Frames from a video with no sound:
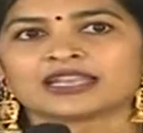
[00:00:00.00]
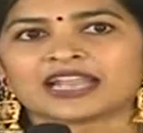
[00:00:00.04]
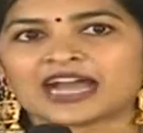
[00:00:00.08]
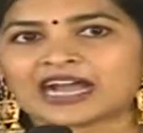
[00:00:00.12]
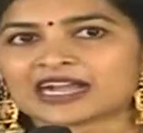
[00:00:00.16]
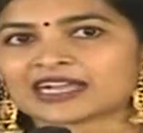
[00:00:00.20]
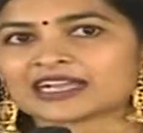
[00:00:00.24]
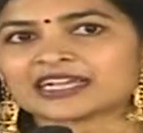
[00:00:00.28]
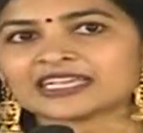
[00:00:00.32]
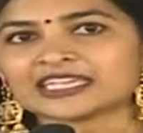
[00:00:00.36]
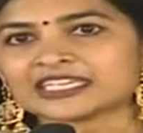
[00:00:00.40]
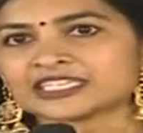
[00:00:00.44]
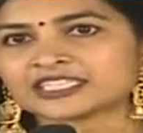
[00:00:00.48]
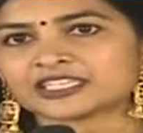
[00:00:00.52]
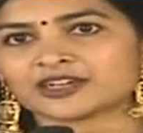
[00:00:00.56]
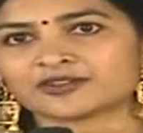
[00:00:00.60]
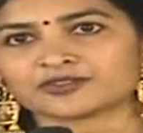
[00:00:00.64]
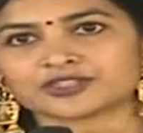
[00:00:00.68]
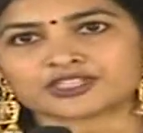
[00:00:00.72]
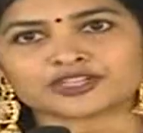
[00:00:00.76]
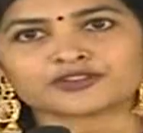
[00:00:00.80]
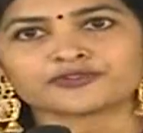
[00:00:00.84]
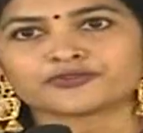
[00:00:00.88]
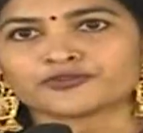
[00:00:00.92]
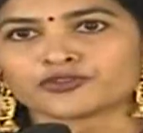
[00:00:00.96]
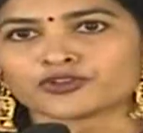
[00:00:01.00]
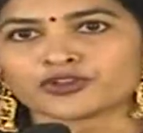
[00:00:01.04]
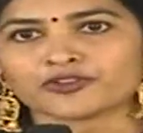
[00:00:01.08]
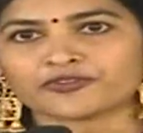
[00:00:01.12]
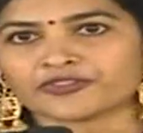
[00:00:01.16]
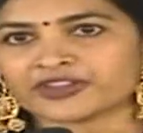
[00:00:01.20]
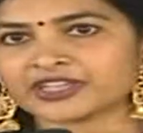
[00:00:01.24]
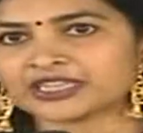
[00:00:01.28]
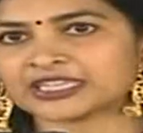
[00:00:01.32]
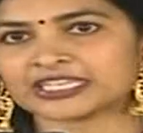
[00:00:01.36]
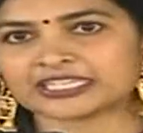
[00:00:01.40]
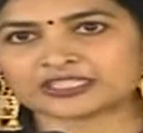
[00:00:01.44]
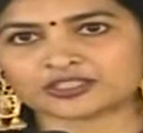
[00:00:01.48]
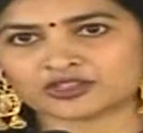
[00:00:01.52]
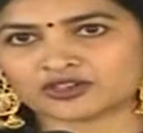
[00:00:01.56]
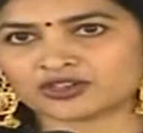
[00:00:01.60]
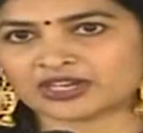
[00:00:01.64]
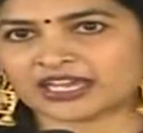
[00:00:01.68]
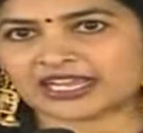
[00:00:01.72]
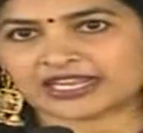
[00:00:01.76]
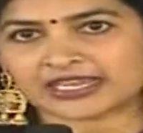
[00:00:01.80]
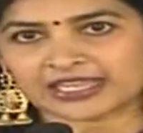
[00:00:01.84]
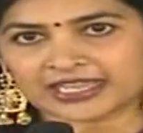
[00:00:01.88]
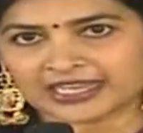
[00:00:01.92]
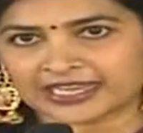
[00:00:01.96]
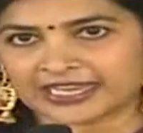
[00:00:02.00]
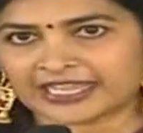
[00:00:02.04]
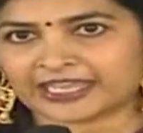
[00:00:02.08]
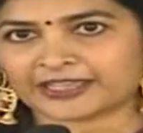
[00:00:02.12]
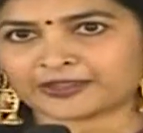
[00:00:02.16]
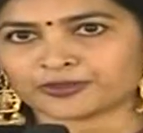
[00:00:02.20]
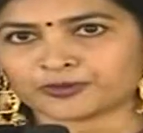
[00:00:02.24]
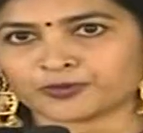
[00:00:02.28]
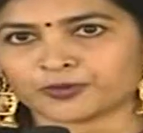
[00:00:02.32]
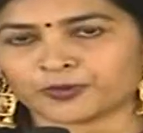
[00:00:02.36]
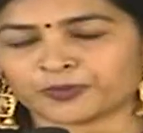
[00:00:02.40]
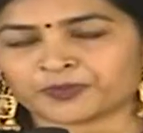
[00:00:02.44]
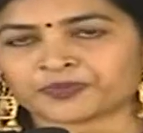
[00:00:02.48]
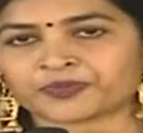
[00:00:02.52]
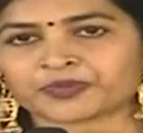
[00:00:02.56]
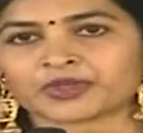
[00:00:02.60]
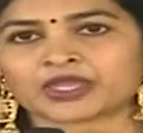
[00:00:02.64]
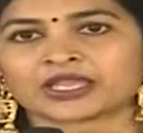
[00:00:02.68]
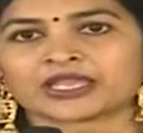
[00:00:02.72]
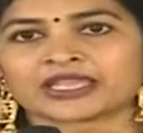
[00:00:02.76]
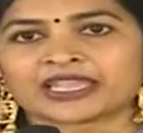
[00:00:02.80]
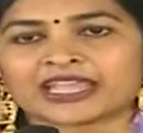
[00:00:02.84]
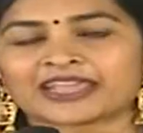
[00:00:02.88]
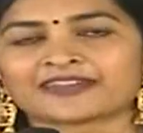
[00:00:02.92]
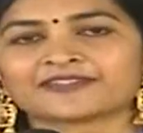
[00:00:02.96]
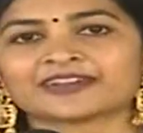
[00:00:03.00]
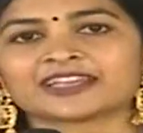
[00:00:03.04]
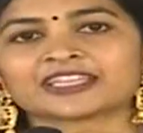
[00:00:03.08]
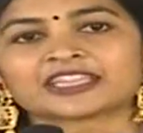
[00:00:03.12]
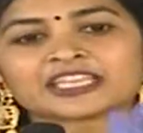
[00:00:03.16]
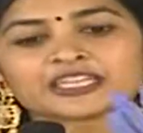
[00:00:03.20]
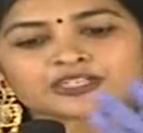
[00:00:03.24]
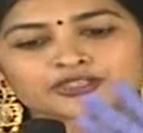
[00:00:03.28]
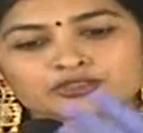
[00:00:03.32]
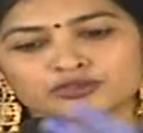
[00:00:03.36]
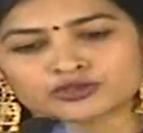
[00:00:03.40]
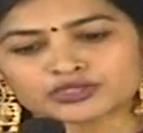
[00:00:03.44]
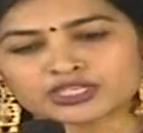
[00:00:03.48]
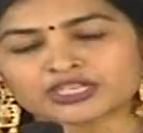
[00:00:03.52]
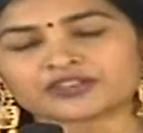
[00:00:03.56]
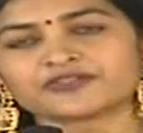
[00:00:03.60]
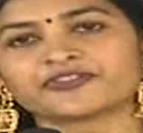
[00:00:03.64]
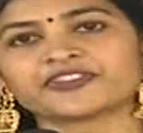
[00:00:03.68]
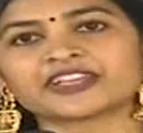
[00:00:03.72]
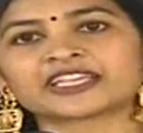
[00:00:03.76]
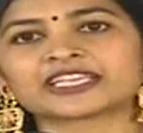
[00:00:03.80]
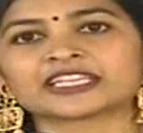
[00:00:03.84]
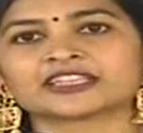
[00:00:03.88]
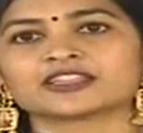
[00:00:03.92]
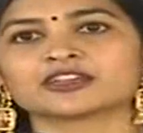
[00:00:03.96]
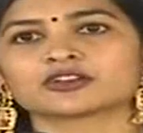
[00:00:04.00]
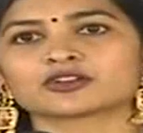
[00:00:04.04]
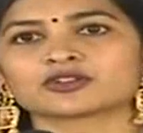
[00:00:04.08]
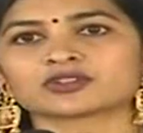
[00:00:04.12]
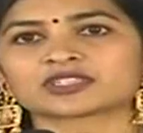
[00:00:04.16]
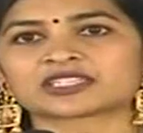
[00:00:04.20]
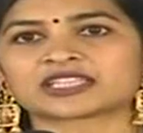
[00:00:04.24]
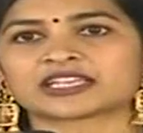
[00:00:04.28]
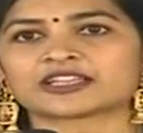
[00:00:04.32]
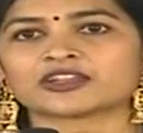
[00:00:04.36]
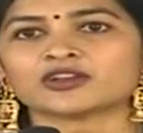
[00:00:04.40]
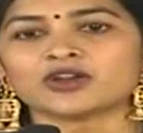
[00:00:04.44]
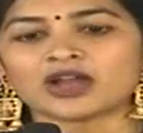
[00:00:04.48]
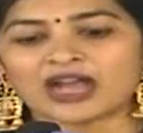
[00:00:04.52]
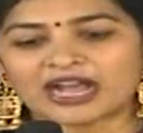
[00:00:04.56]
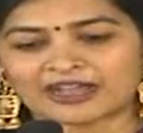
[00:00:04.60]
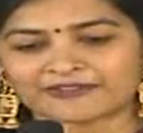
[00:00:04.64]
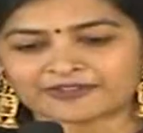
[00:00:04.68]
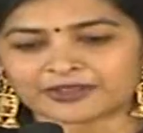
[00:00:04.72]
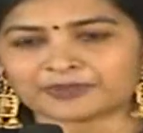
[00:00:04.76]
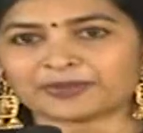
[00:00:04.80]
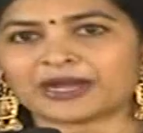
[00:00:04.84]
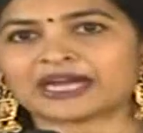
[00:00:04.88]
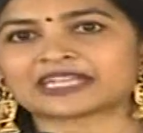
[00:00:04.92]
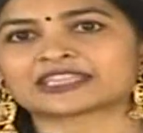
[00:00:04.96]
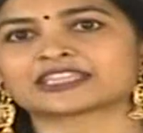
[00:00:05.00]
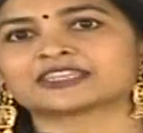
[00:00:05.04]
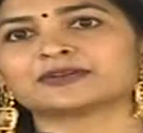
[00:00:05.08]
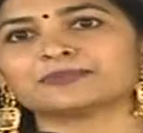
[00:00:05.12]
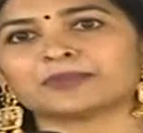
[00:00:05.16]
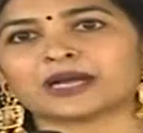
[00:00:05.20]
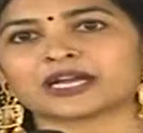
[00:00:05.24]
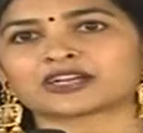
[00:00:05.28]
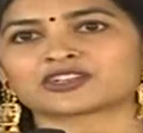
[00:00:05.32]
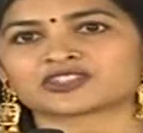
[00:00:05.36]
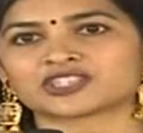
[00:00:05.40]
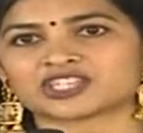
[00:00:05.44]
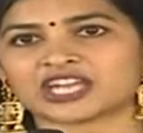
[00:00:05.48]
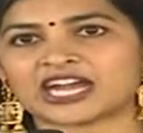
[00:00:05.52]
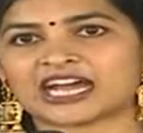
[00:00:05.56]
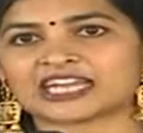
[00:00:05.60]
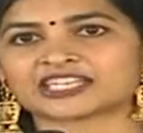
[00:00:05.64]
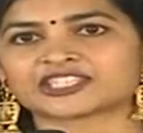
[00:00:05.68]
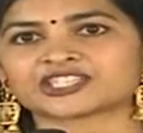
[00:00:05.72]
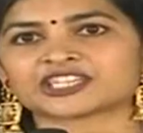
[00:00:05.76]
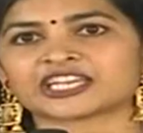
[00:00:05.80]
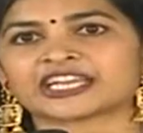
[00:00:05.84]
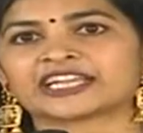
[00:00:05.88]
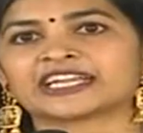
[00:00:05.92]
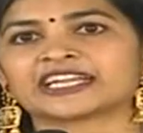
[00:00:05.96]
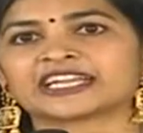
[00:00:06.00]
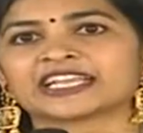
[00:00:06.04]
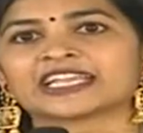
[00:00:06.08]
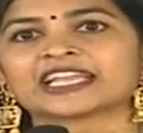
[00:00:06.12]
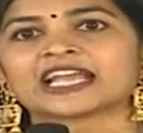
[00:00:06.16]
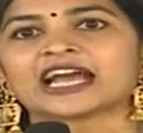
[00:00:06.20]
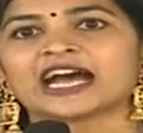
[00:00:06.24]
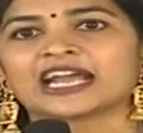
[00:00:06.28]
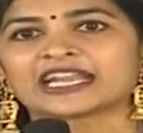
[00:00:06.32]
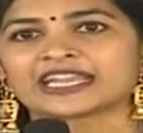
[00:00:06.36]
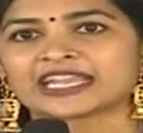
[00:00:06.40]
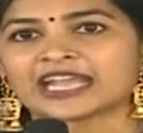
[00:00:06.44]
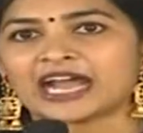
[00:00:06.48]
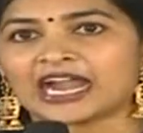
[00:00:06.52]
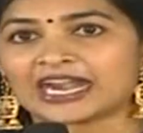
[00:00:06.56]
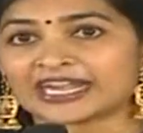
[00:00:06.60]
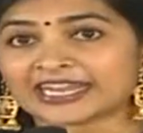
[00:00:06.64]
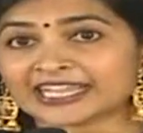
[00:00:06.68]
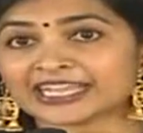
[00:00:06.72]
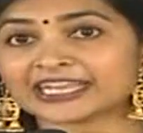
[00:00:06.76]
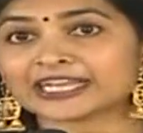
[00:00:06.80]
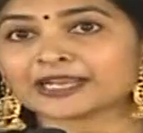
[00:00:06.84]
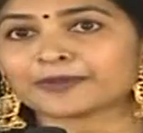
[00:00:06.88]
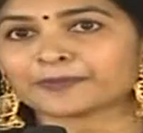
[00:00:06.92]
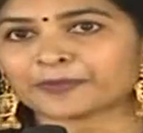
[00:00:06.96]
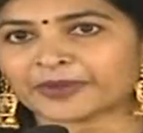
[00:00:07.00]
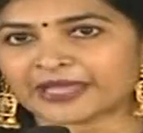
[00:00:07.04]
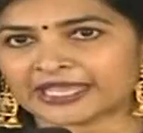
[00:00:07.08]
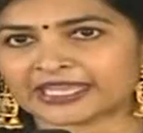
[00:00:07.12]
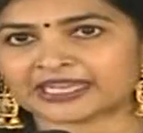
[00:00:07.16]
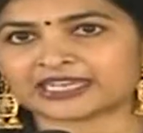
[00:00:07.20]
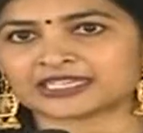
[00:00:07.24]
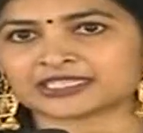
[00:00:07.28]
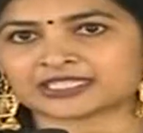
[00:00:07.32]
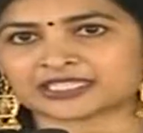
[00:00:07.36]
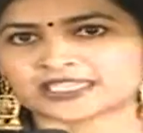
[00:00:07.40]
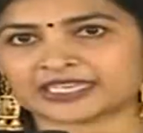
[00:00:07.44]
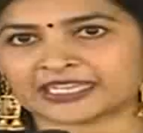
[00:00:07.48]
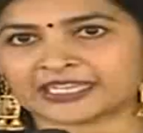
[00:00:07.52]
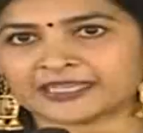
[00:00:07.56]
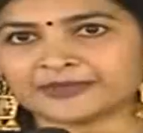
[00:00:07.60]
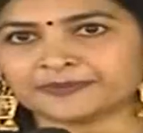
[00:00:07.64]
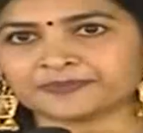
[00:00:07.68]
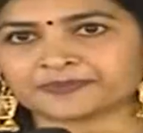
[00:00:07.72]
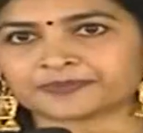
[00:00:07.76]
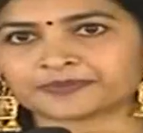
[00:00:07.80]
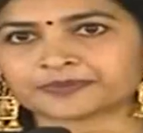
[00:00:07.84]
లాగా ఈ సంవత్సరం ఫుల్ ఫీ తీసుకోవడానికి లేదు ఏవైతే ట్యూషన్ ఫీ కిందకు వస్తాయో అవి మాత్రం మాకు చార్జ్ చేయండి అని అడిగిన పేరెంట్స్ని